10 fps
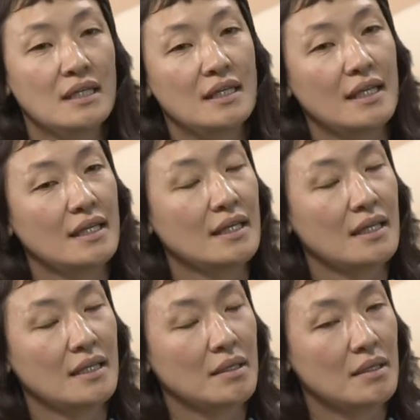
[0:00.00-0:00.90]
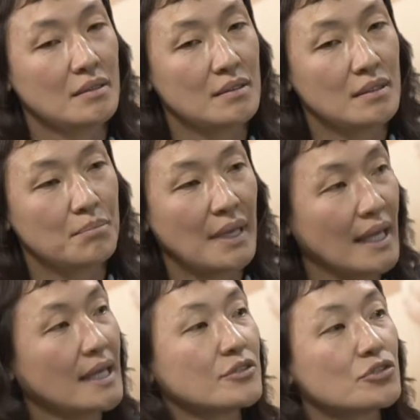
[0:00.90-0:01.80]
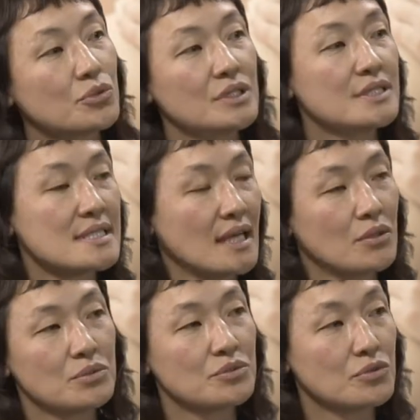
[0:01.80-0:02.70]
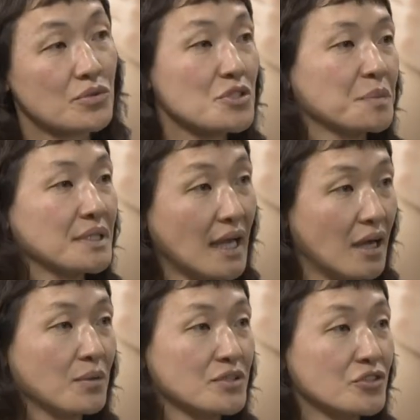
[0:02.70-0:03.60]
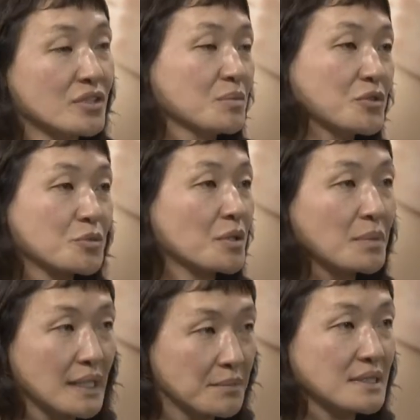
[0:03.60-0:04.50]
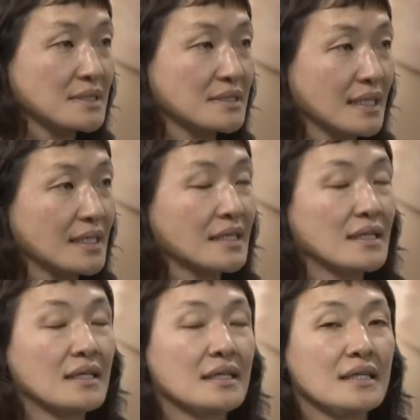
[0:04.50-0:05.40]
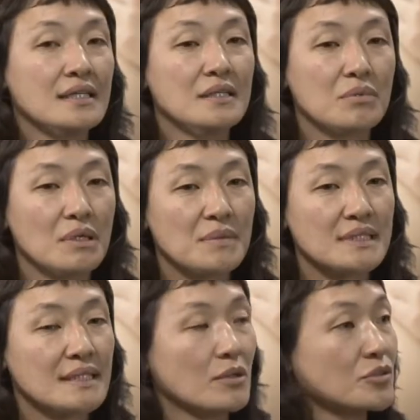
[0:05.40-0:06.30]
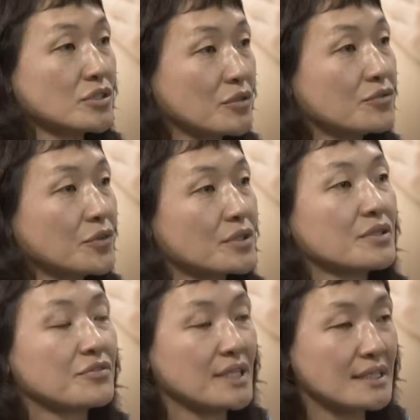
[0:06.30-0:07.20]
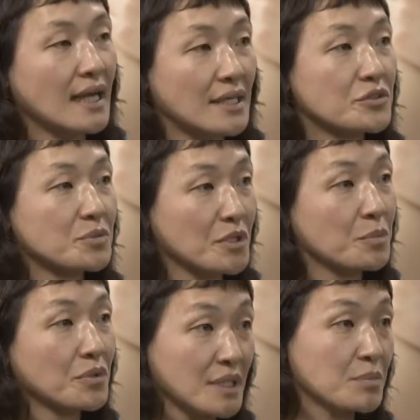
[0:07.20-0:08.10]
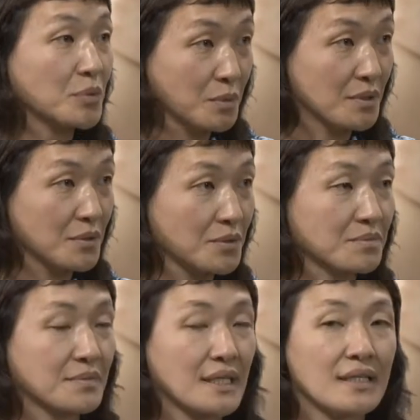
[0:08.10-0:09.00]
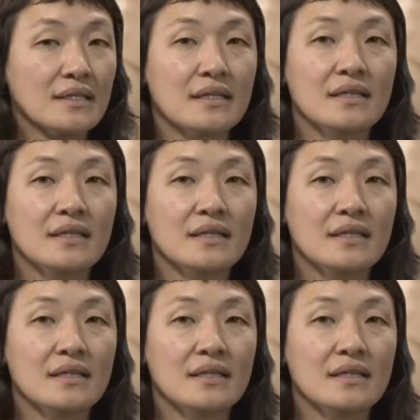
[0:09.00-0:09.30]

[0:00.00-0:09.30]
é, é, médico e de saúde num hospital, a gente tem muitos problemas, né? E problemas que até hoje não foram enfrentados pelo poder público, né?